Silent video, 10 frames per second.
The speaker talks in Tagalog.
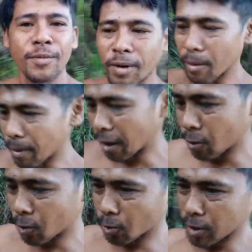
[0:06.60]
sa mga
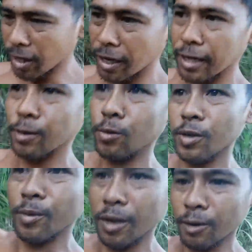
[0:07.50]
bag-o ug daan ug
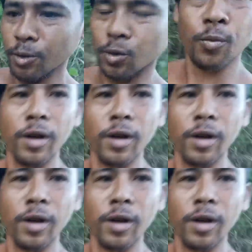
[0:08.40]
sa mga gusto